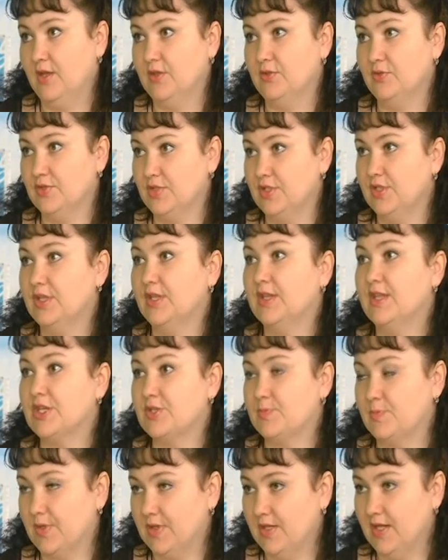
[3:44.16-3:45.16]
То есть это
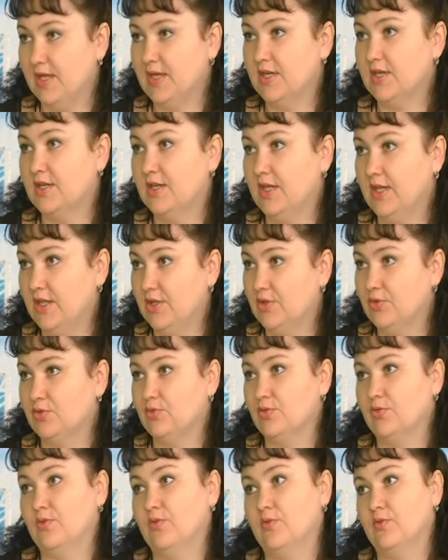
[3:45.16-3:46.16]
наш подарок
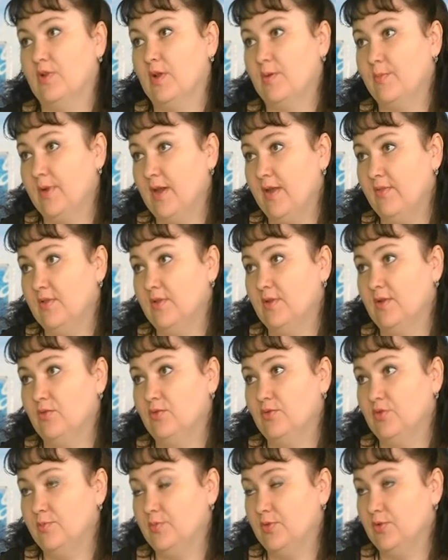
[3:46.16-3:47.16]
клиенту. Как правило,
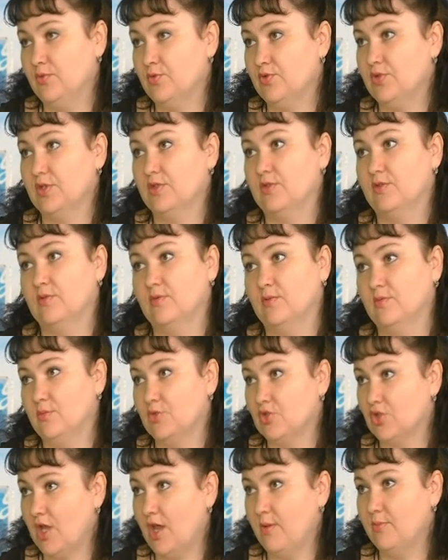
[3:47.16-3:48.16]
люди приносят э,
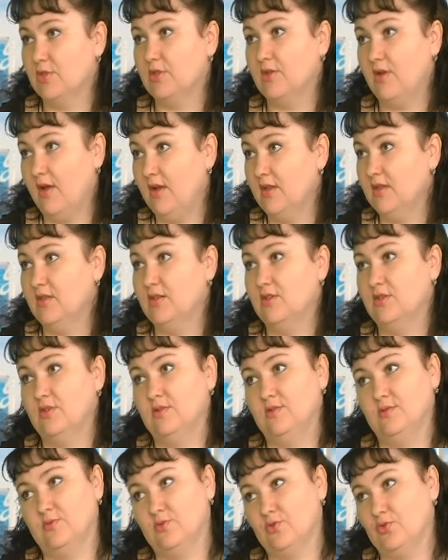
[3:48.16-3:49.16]
мешками ткани
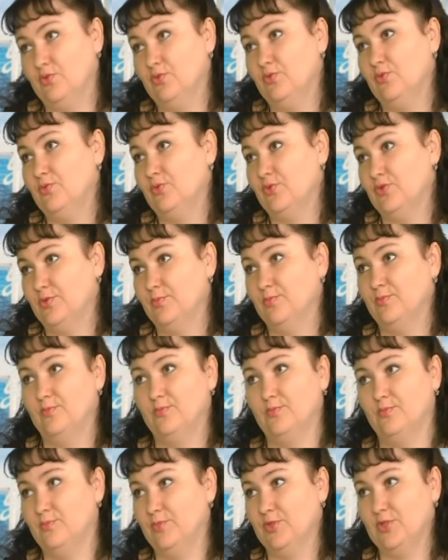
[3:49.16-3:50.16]
и шьют очень
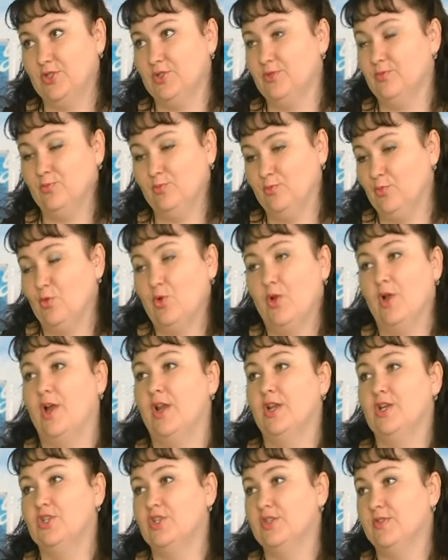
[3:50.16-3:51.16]
большое, ну, много
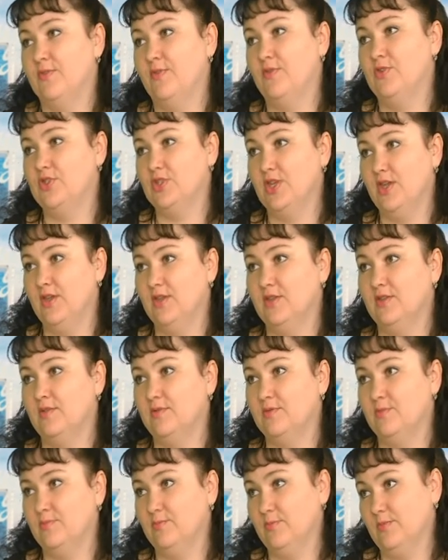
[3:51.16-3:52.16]
количества вещей
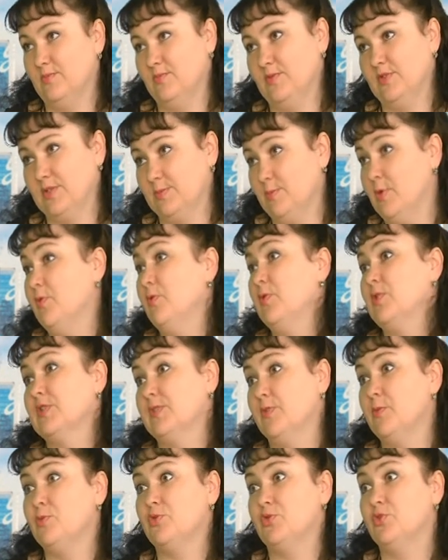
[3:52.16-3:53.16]
к своему, к
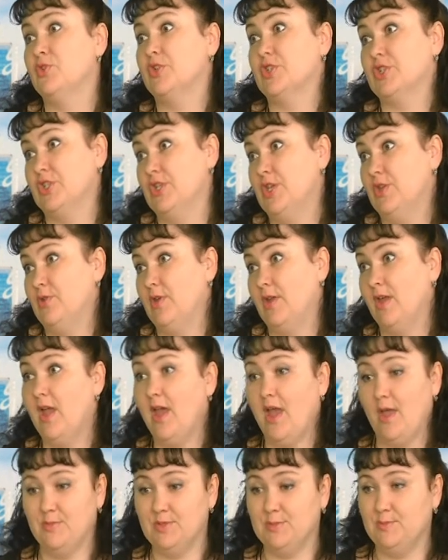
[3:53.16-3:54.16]
своему дню рождения,
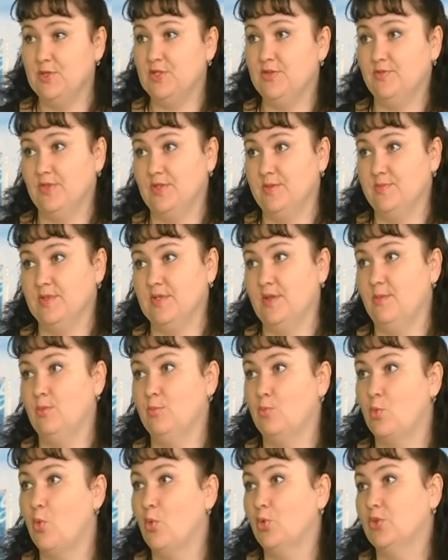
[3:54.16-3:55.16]
обеспечивая тем
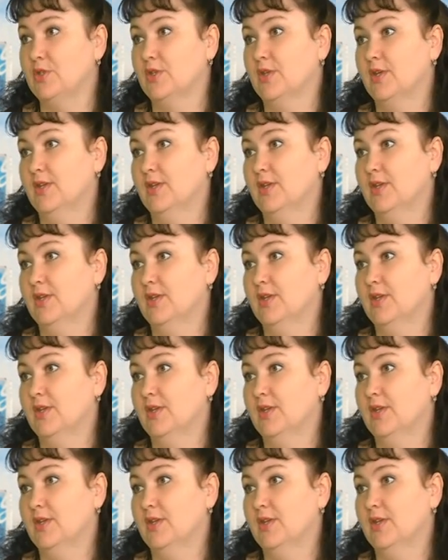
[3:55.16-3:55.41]
самым год.